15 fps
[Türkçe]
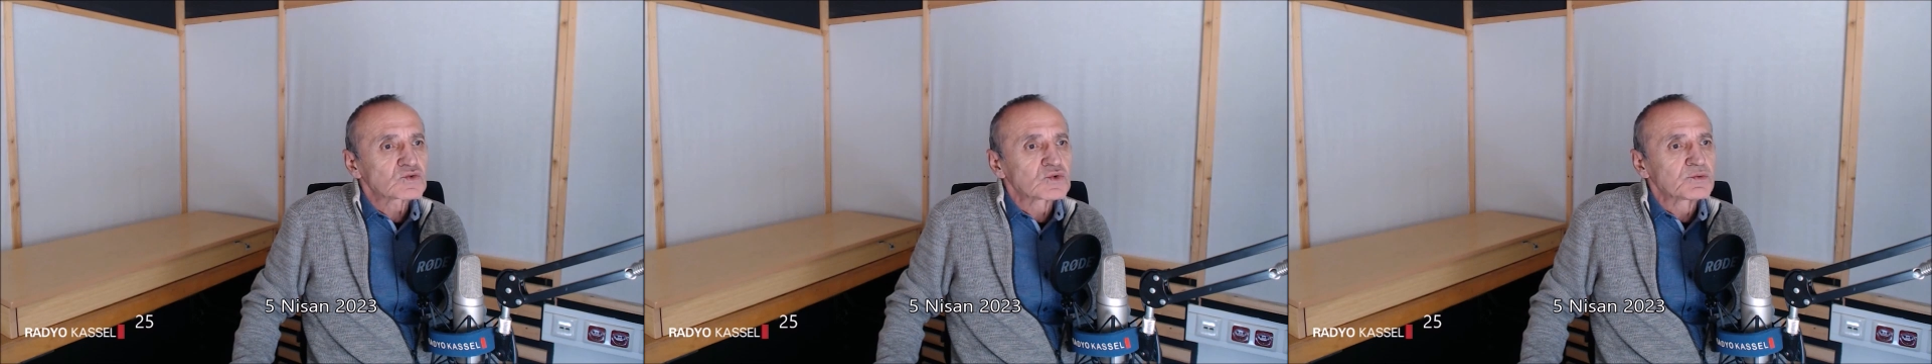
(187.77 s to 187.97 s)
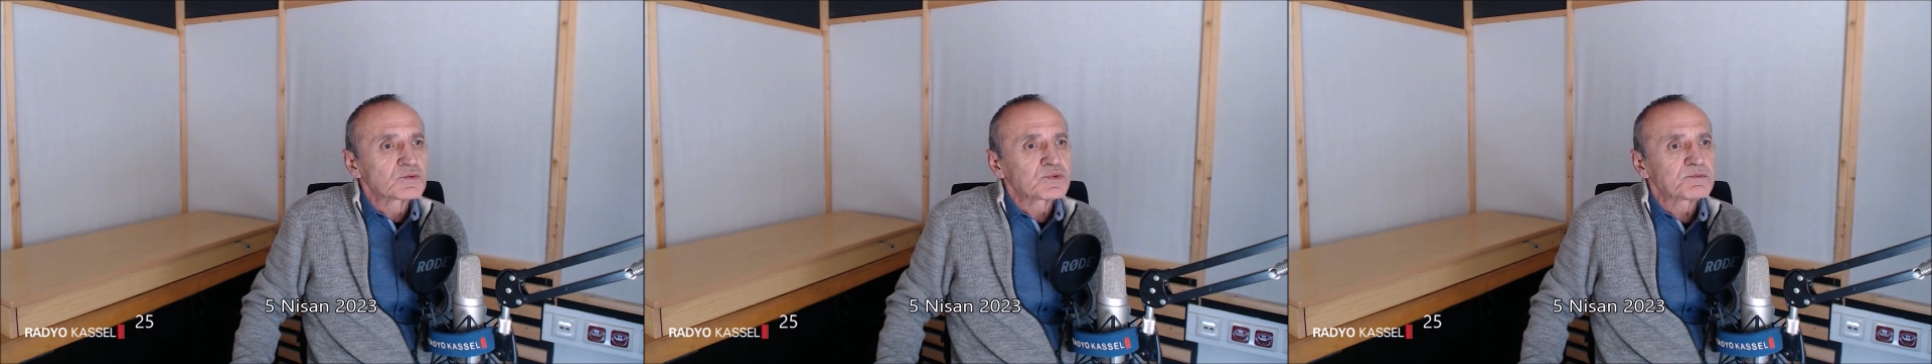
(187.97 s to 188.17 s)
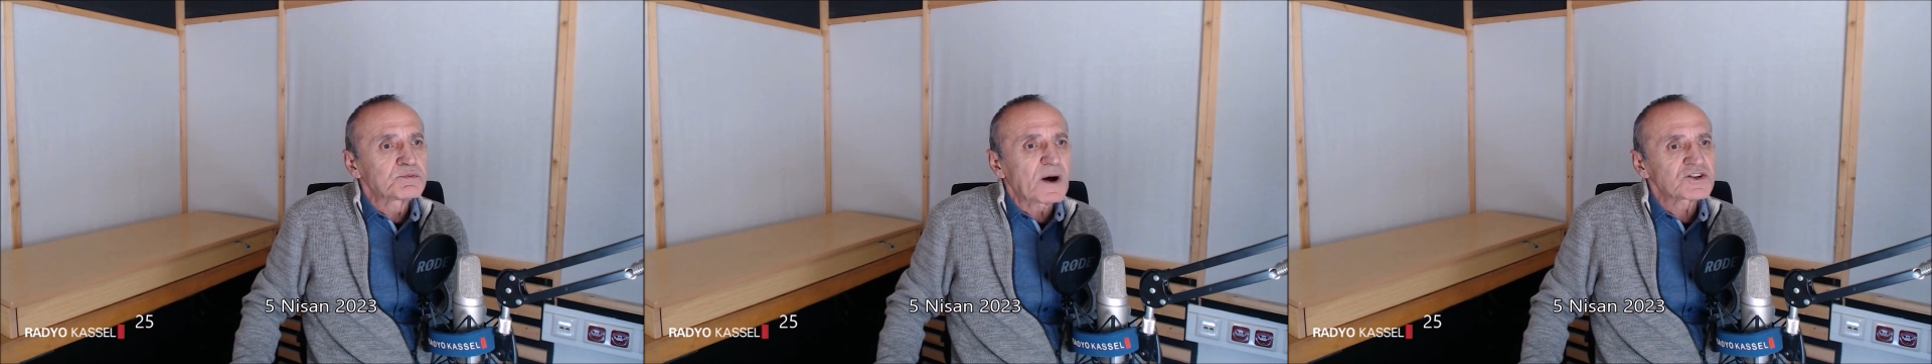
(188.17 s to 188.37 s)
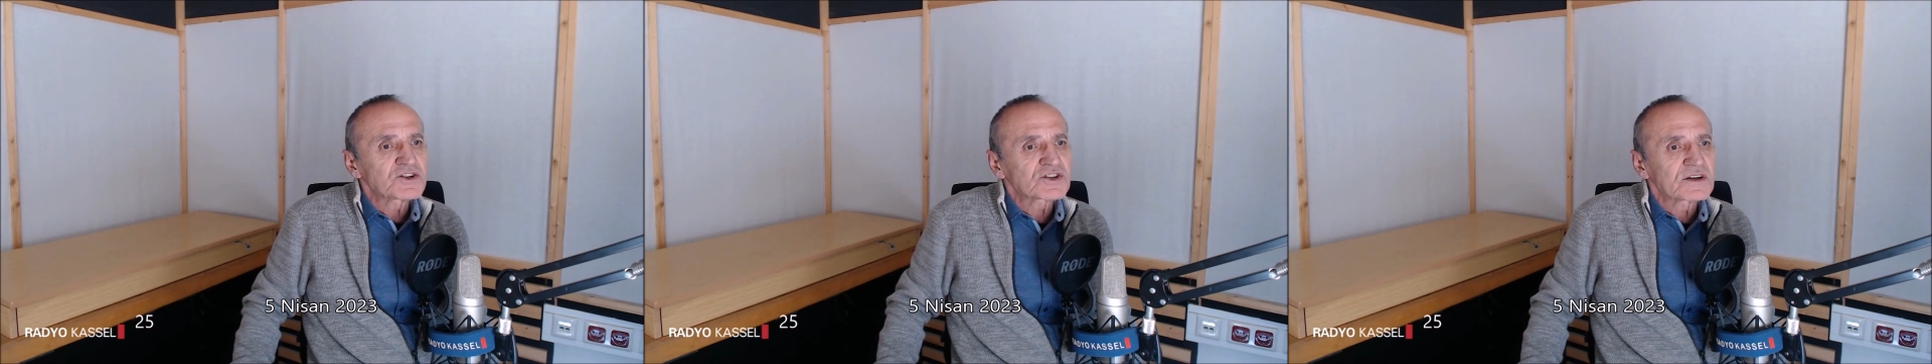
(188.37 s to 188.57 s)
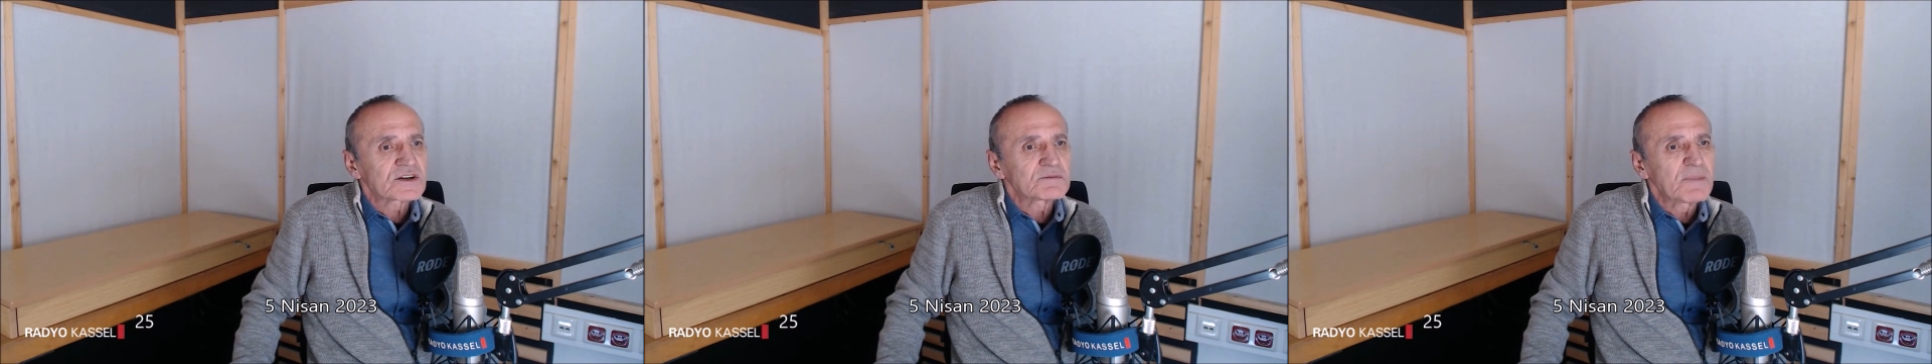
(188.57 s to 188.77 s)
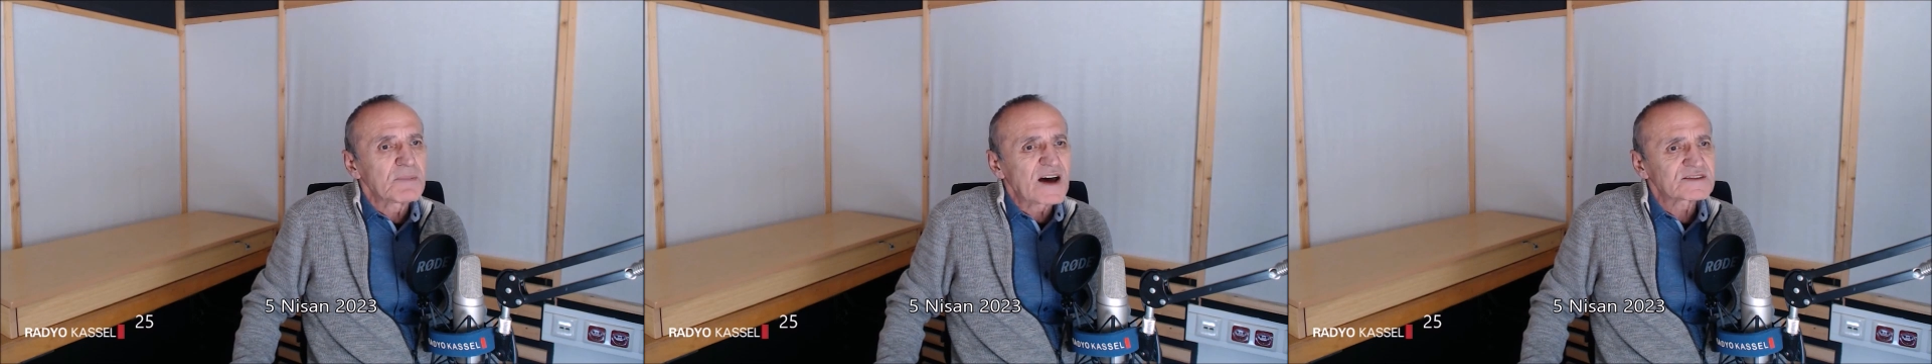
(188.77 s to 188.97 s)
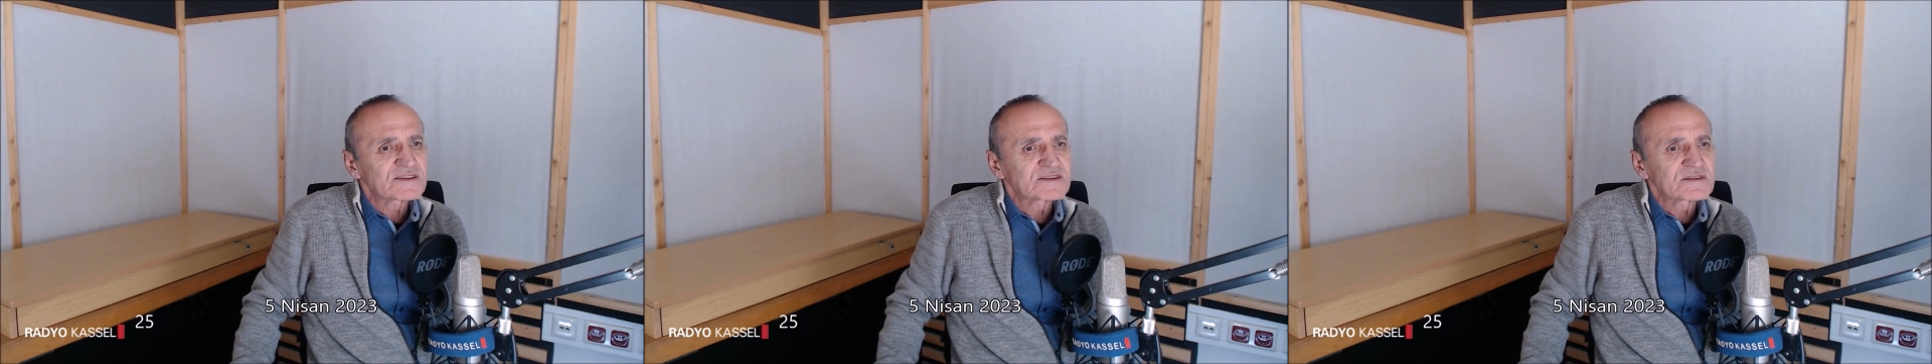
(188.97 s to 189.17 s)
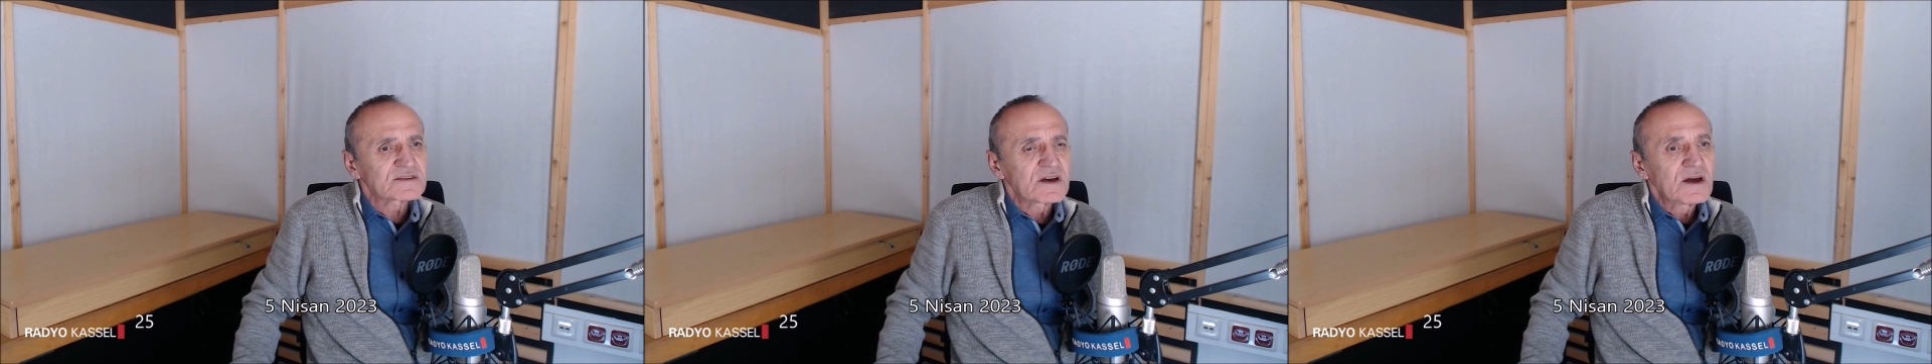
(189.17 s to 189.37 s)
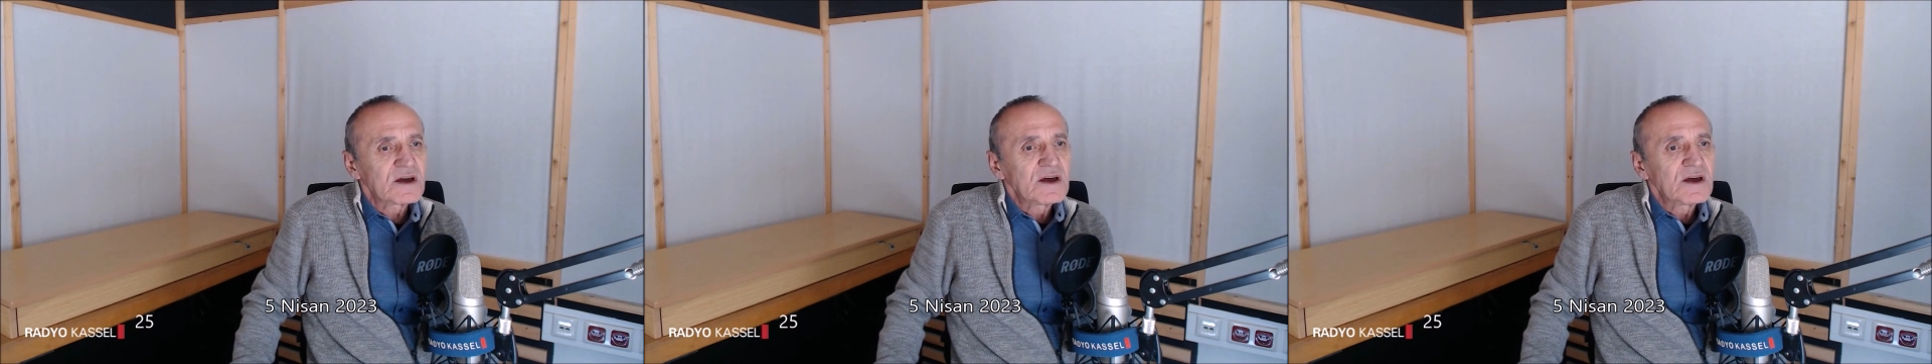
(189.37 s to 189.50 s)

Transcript: Grup Başkanı Merz